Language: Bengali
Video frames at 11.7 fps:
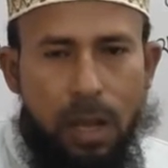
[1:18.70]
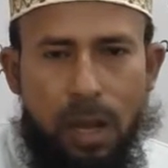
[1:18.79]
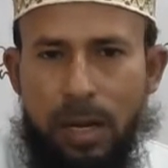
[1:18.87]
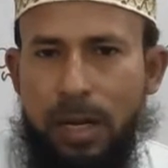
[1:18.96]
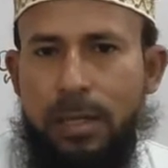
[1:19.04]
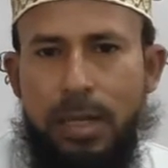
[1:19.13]

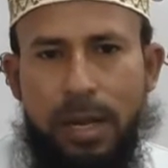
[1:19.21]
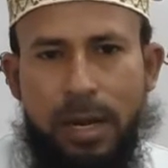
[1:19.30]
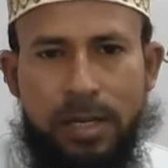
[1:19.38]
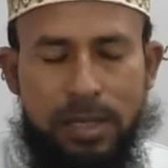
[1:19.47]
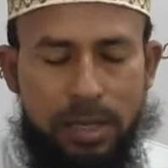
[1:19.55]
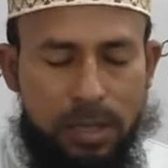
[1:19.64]
আল্লাহ তালার
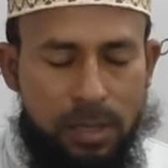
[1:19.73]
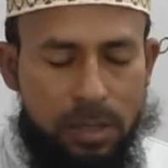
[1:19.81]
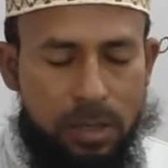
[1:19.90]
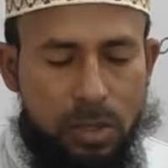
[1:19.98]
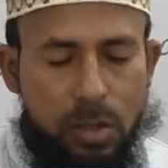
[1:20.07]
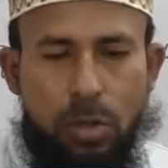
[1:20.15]
কাছে
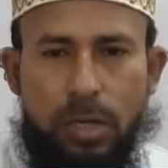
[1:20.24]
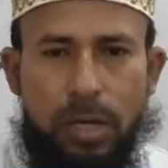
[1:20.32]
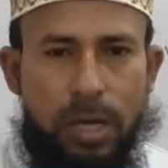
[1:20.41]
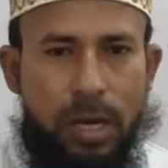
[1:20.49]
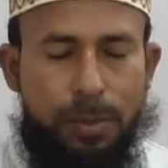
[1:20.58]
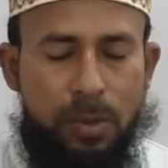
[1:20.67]

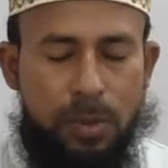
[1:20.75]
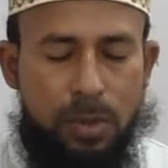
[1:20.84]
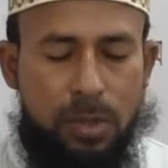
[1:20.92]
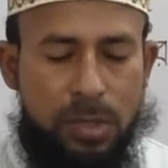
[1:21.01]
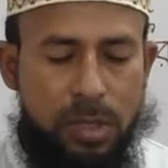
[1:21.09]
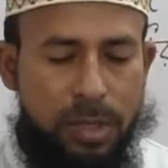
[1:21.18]
সুক্রিয়া জ্ঞাপন
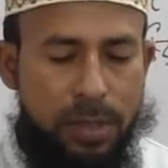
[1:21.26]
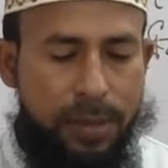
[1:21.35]
করছি